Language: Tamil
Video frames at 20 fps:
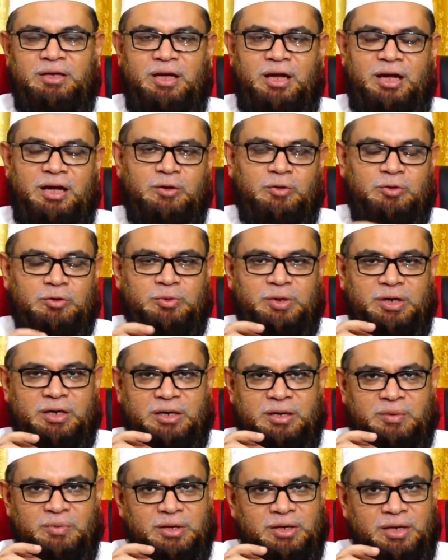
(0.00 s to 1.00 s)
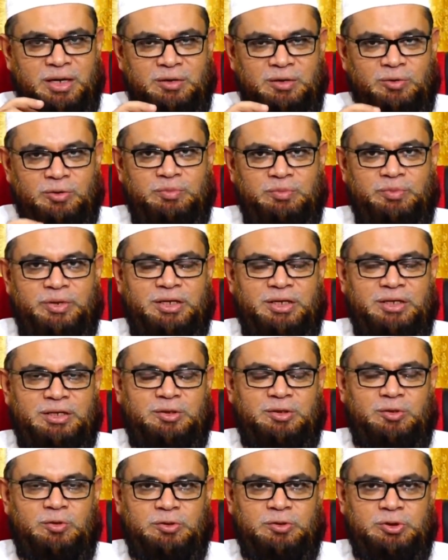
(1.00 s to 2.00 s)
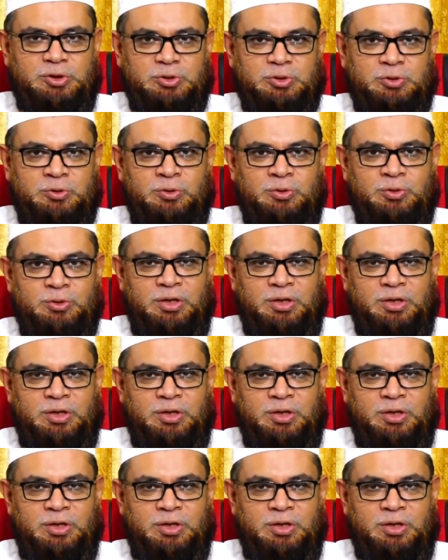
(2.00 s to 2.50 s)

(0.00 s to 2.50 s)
யார் ஒருவர் ரமலா நோன்பை நோற்று